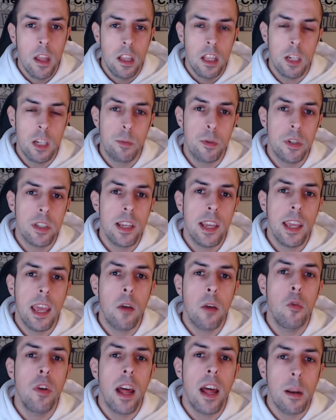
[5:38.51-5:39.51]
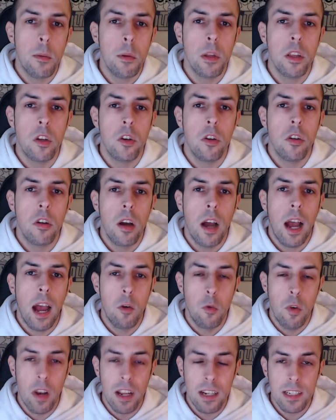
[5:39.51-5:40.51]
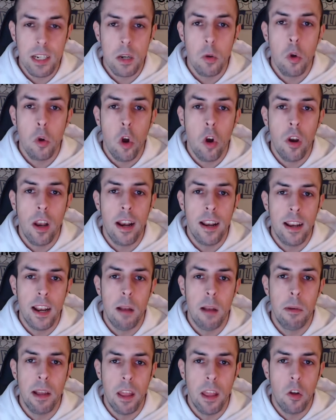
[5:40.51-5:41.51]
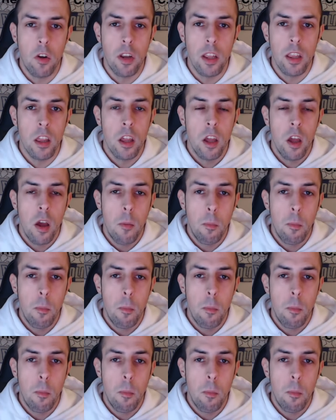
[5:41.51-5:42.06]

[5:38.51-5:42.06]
después de que un árbitro anulase un gol al Real Valladolid